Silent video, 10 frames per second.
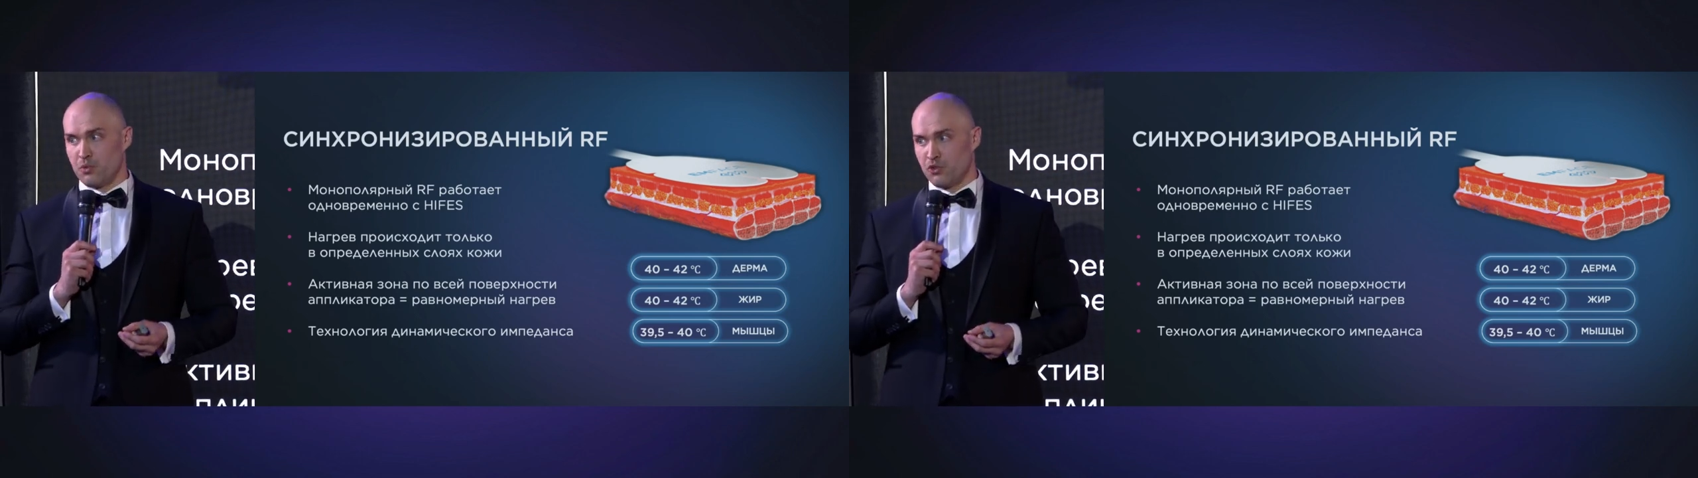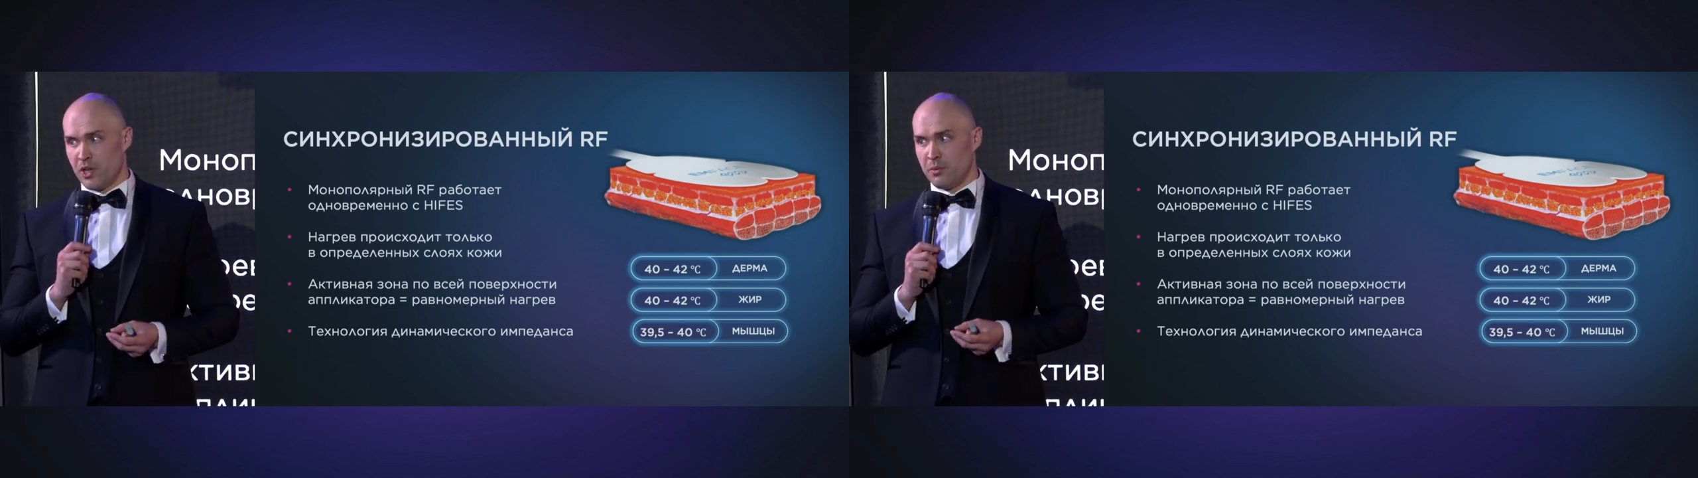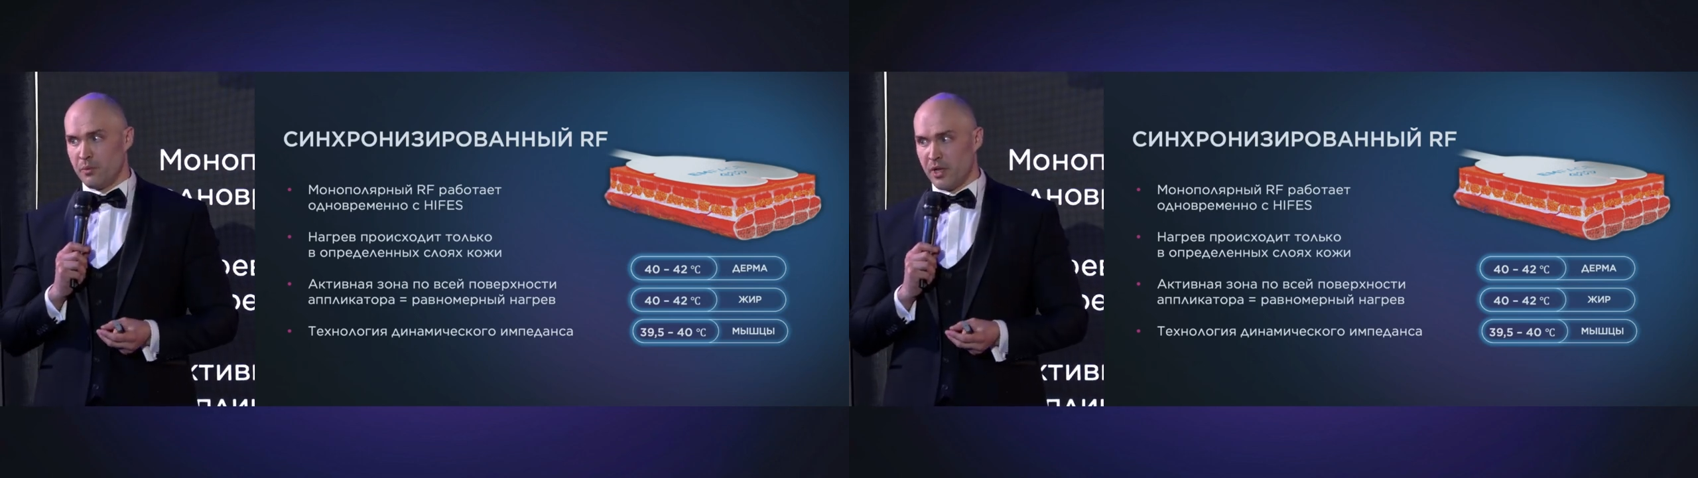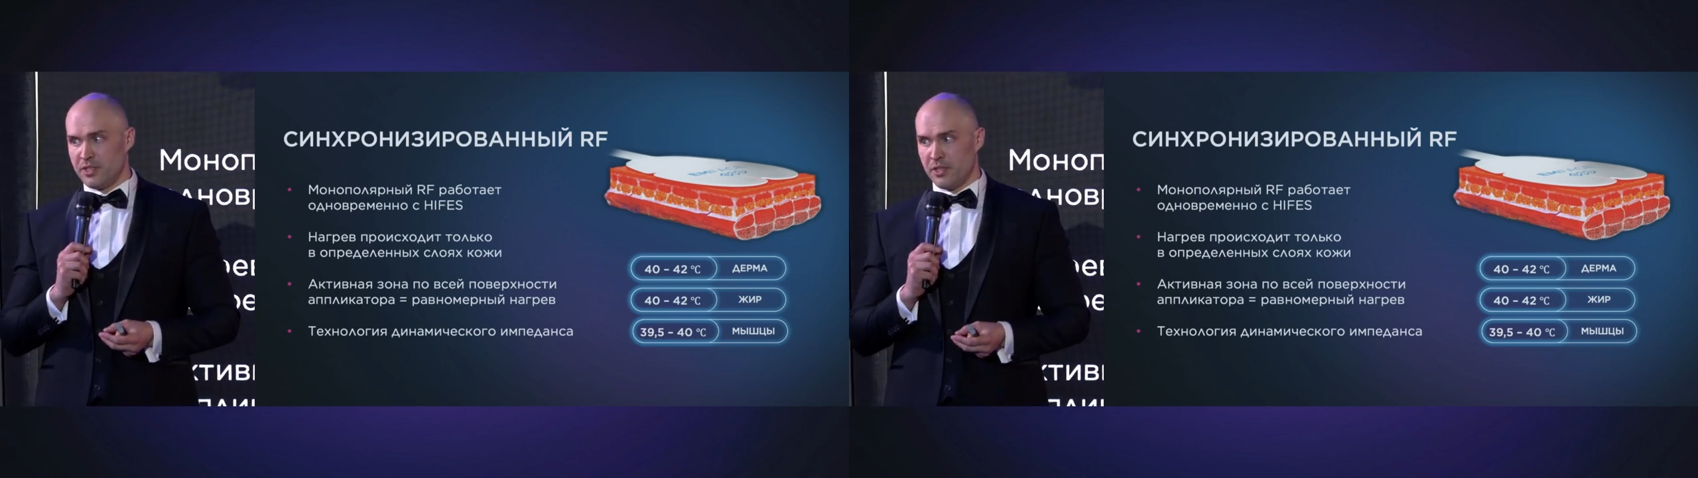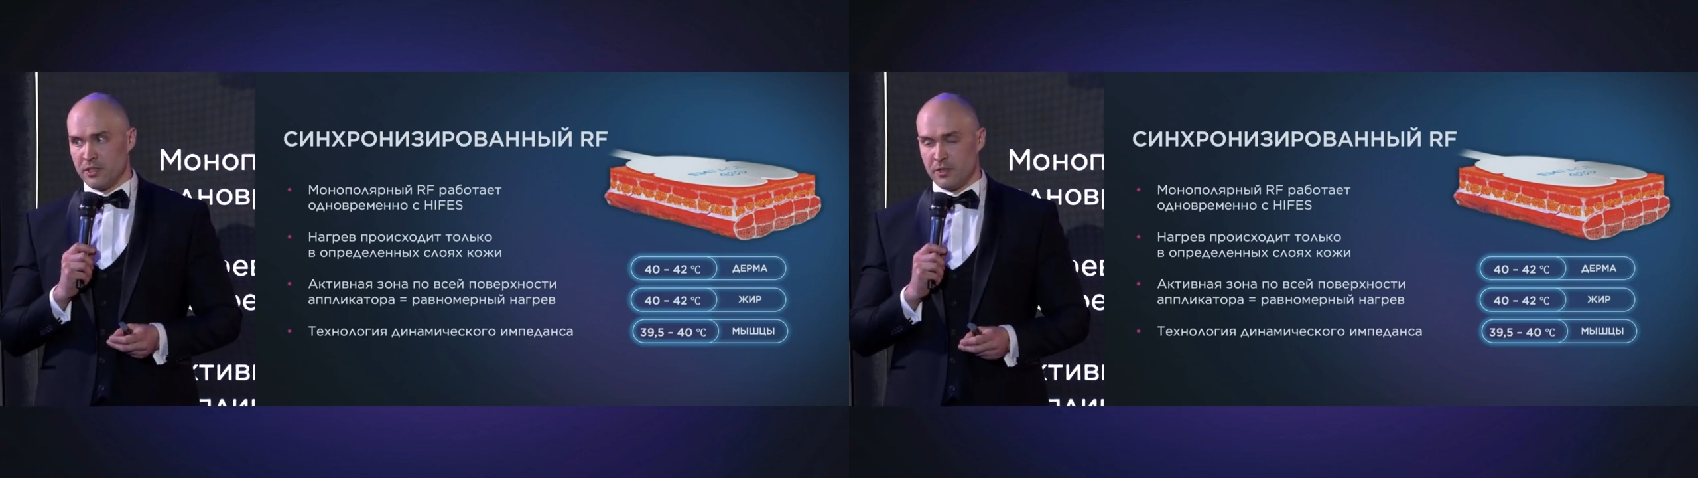получаем
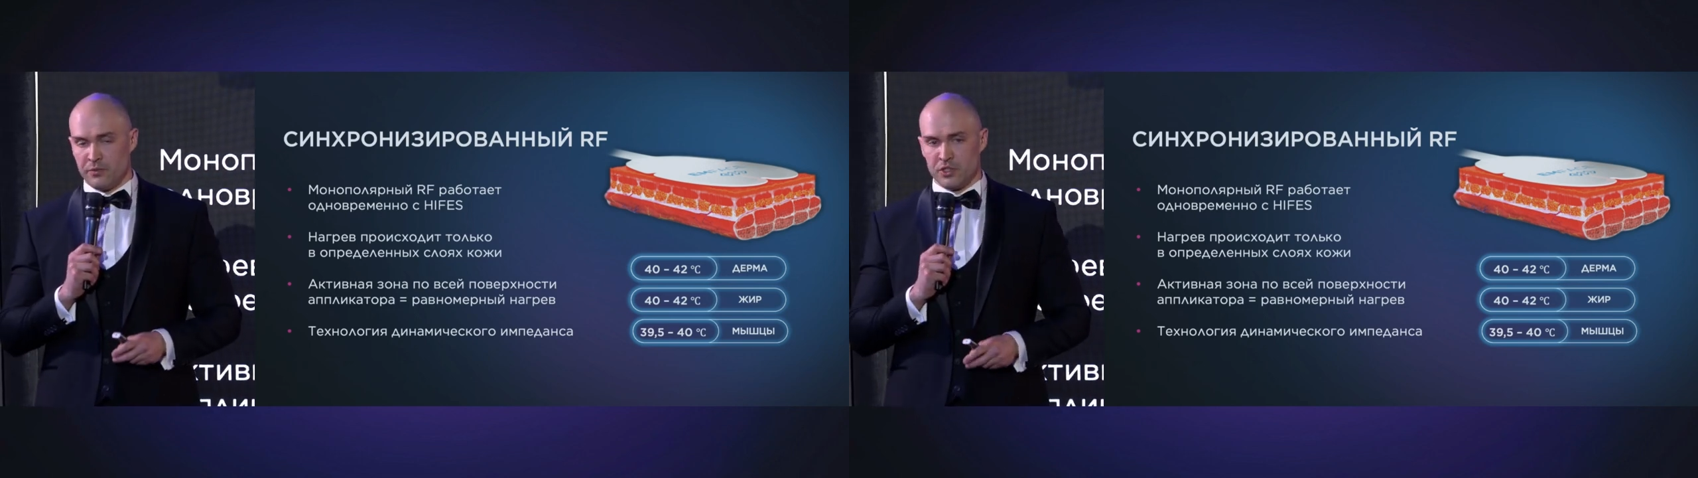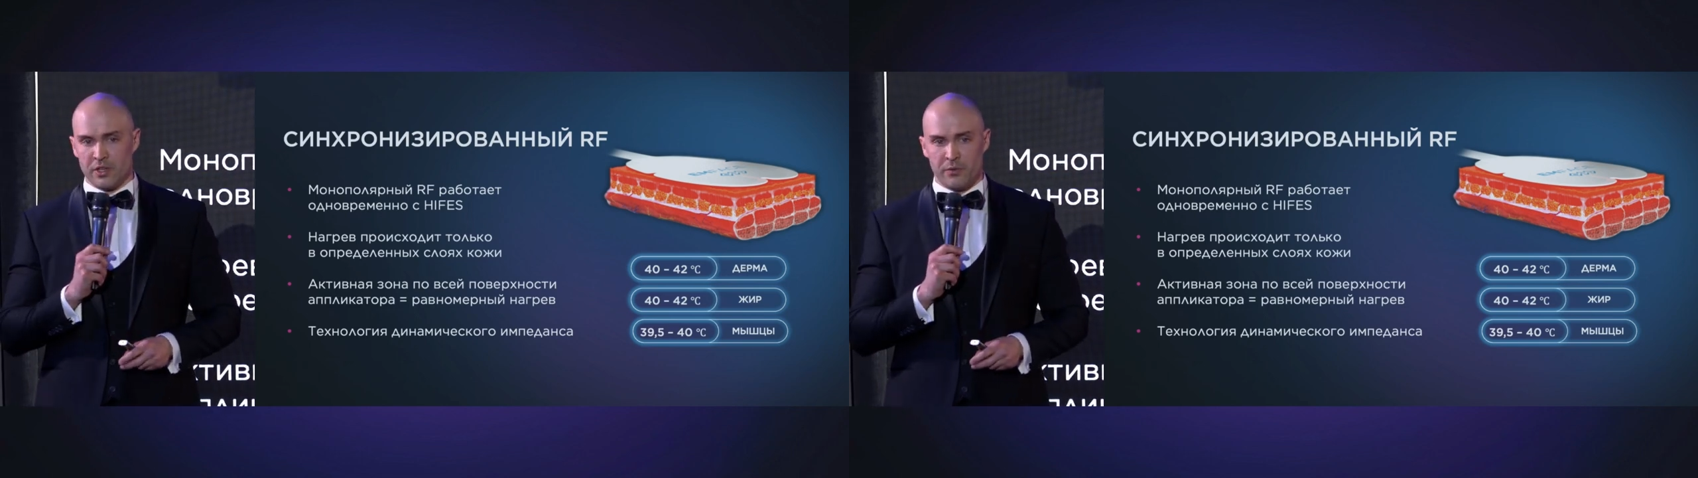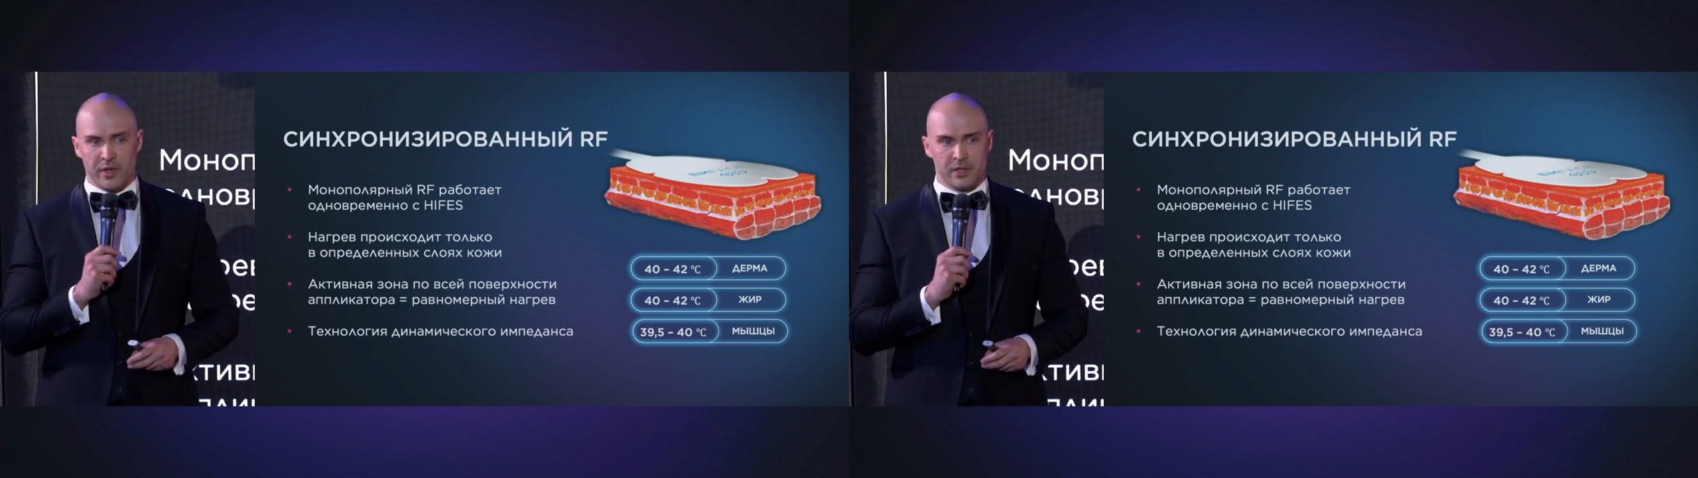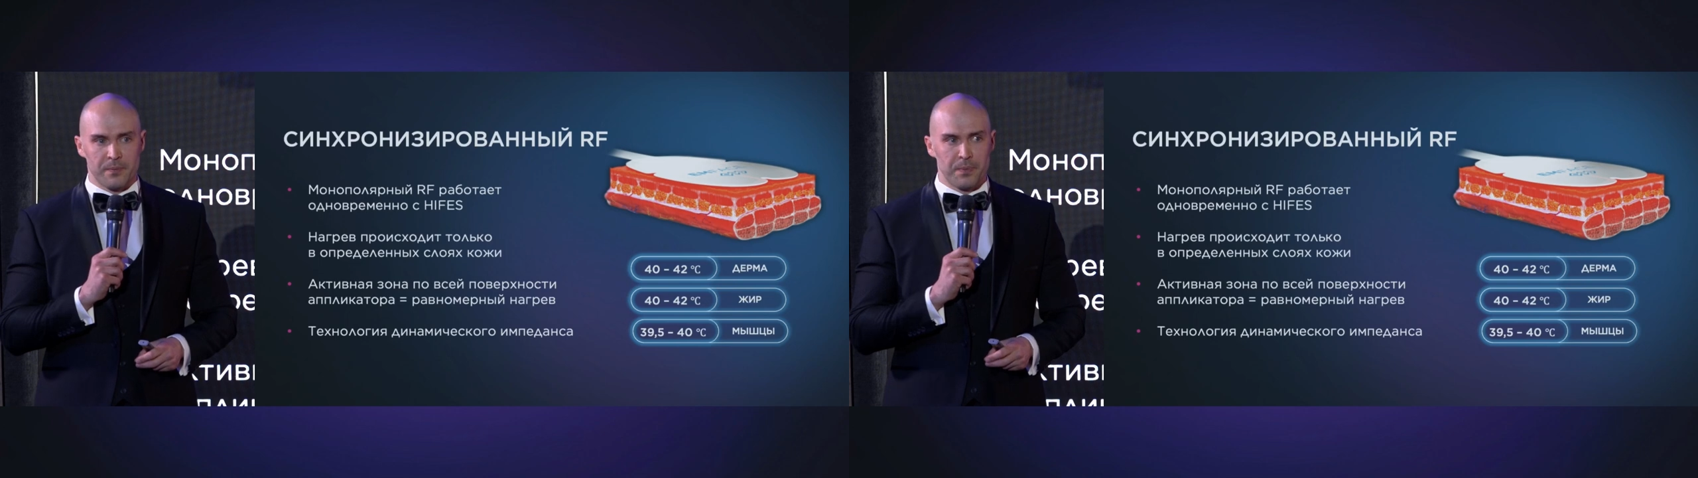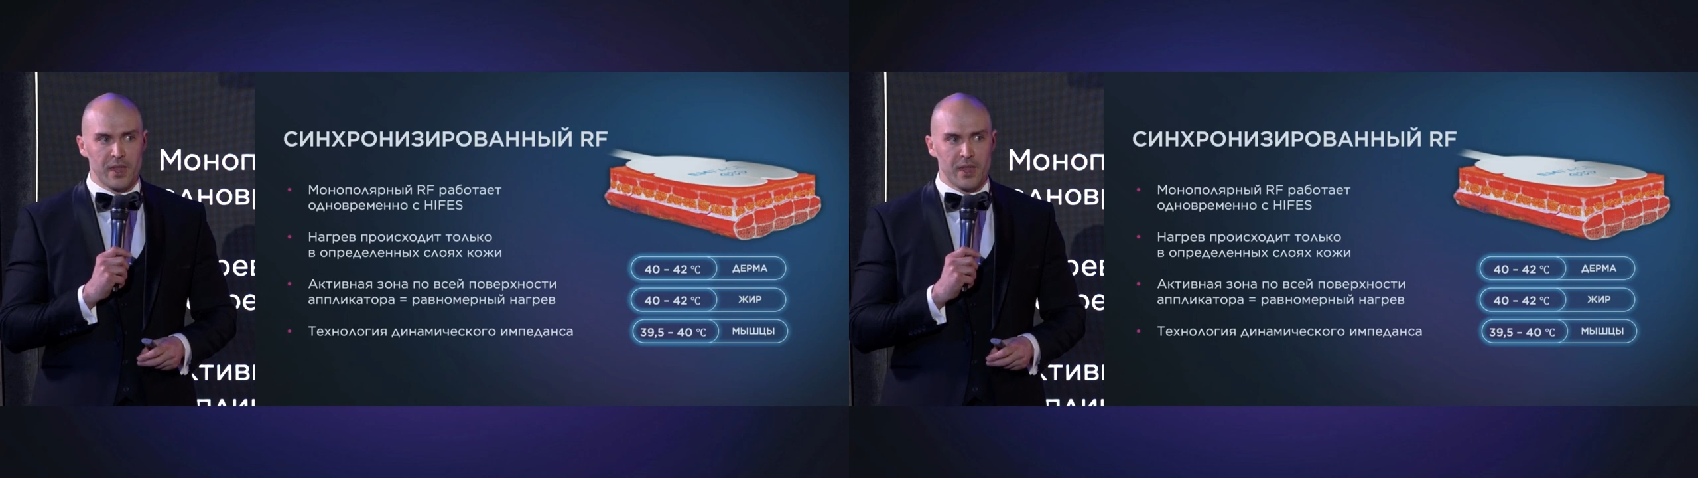дополнительный лифтинг-эффект.